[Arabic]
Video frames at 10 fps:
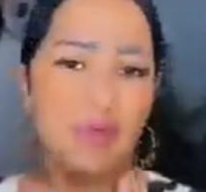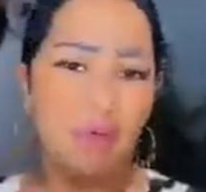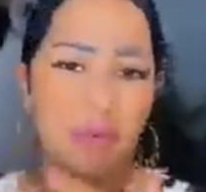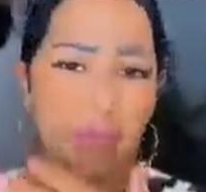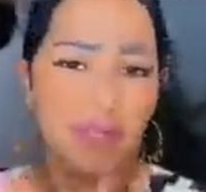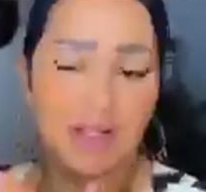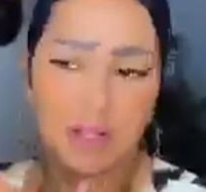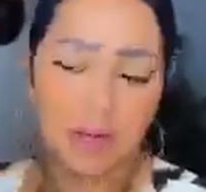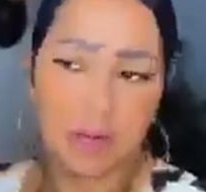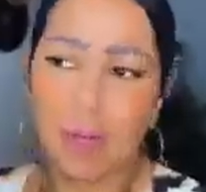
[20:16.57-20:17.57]
باسكو
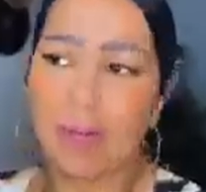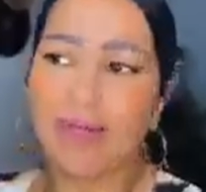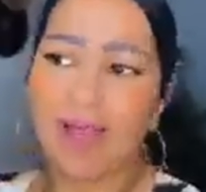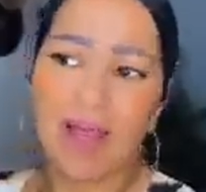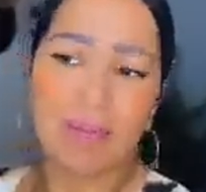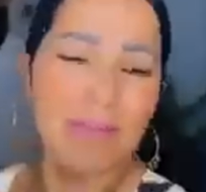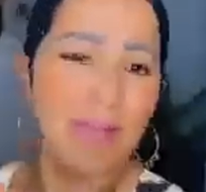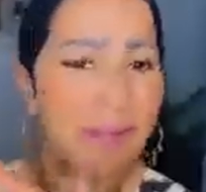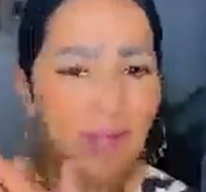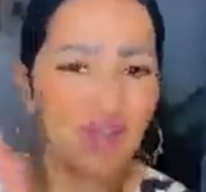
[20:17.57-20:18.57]
غومبيطا
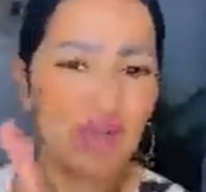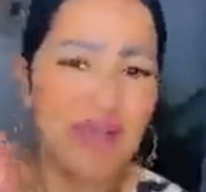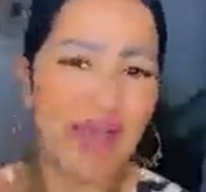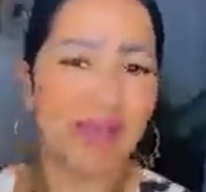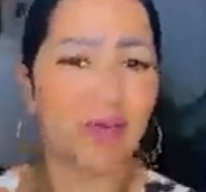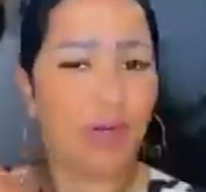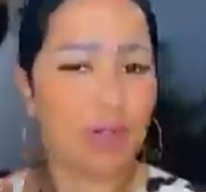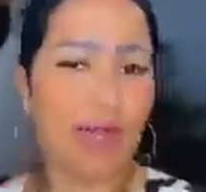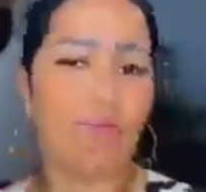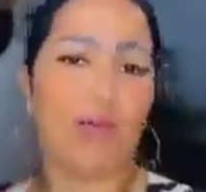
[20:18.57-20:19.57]
ما بغيتش نصاي
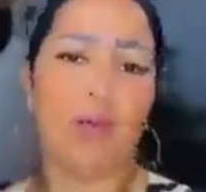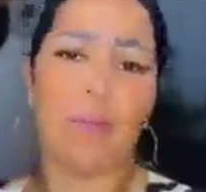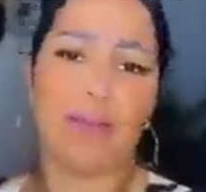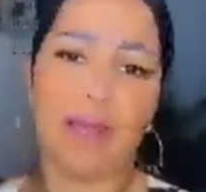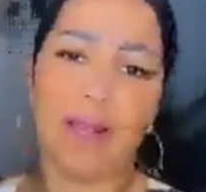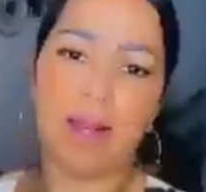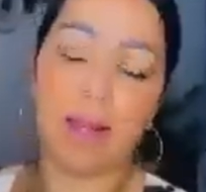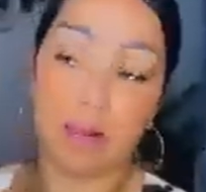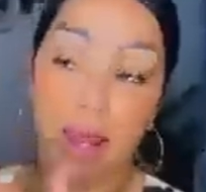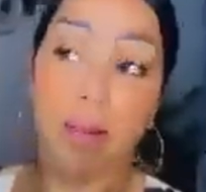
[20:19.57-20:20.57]
قعدت عام في غومبيطا
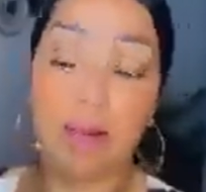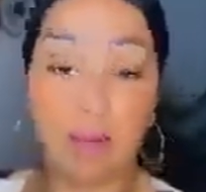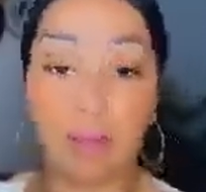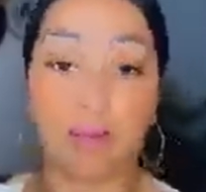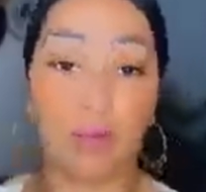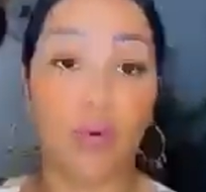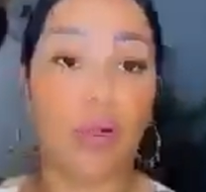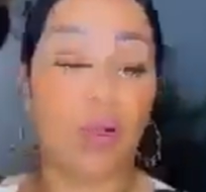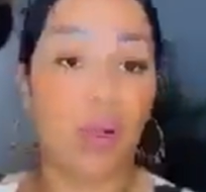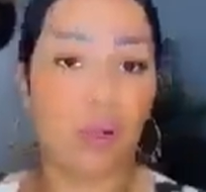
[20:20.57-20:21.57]
عامين
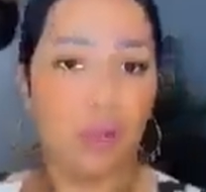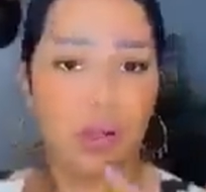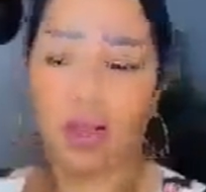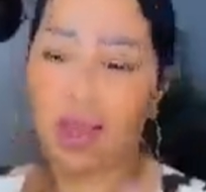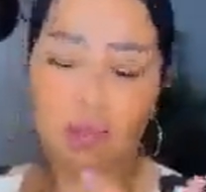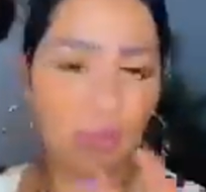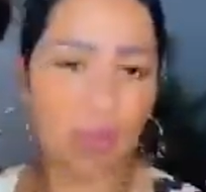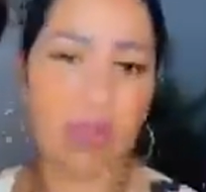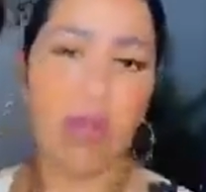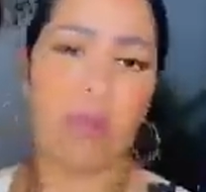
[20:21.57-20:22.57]
بلوتو
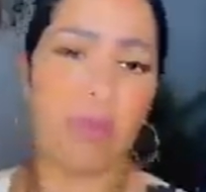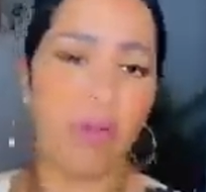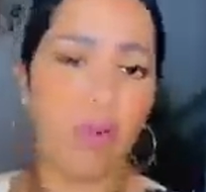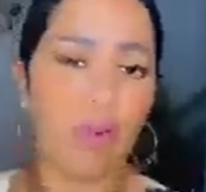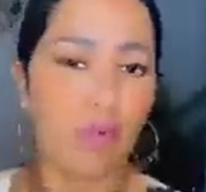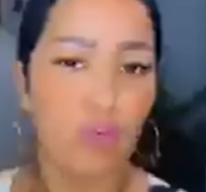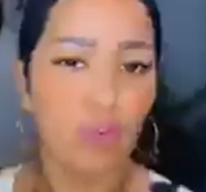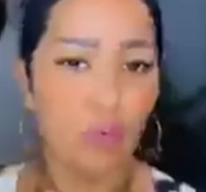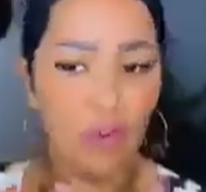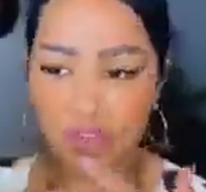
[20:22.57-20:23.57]
والحمد لله يا ربي
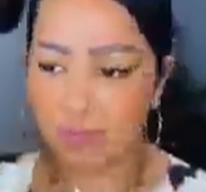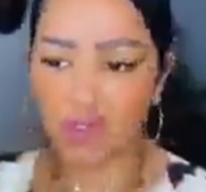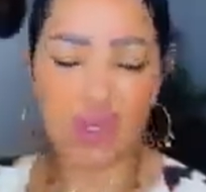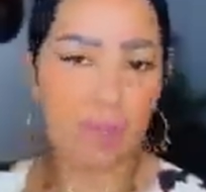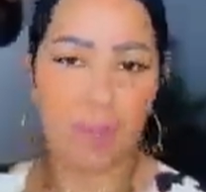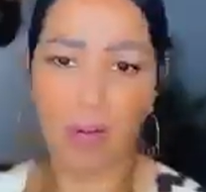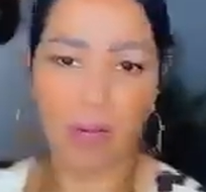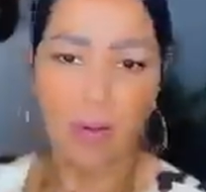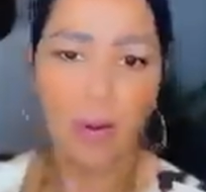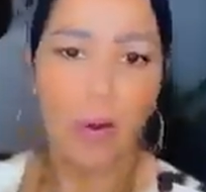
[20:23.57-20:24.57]
وعتبه
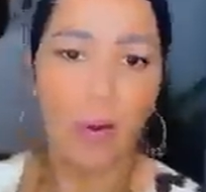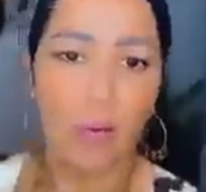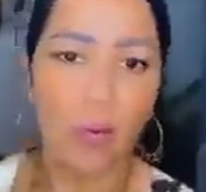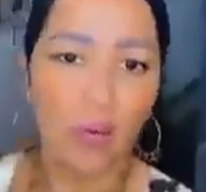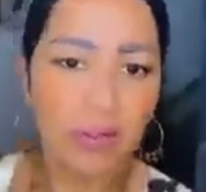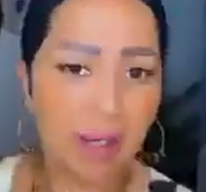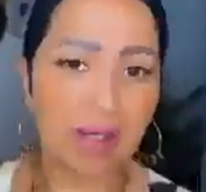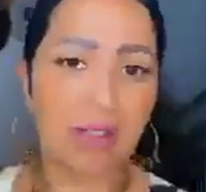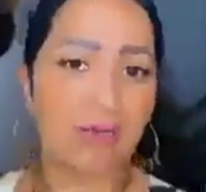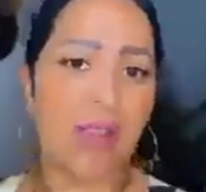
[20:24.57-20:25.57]
شابه
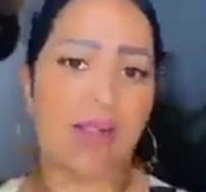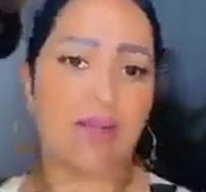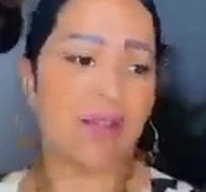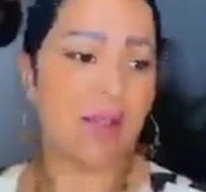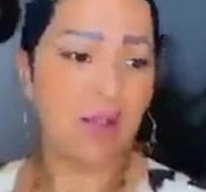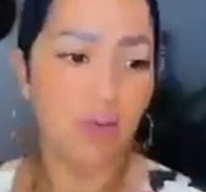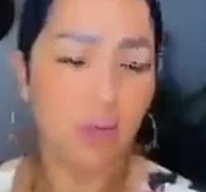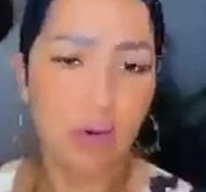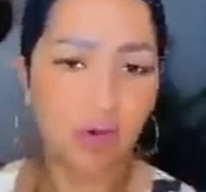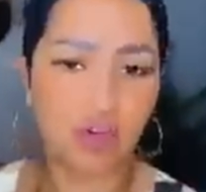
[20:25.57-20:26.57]
وتخليت فيها انا
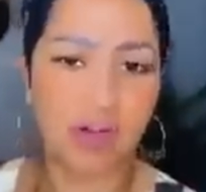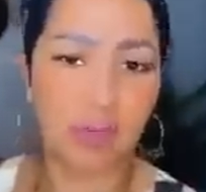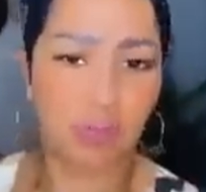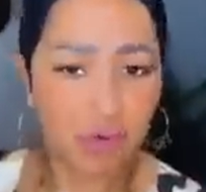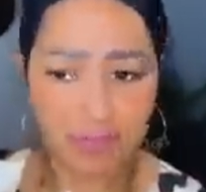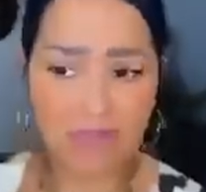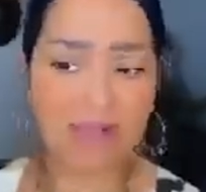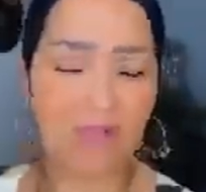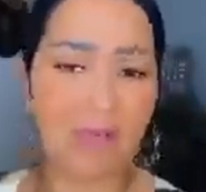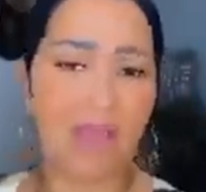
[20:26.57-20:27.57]
تاني وما كنتش دايره كنت
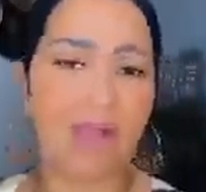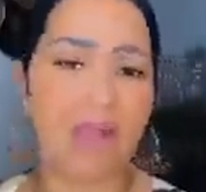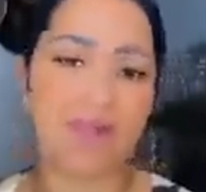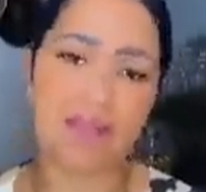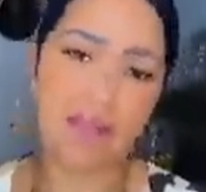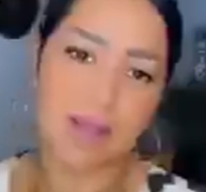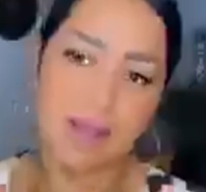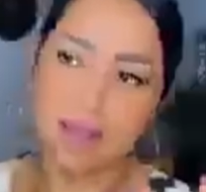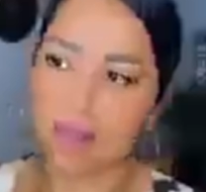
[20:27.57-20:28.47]
مزينه فيها نيتي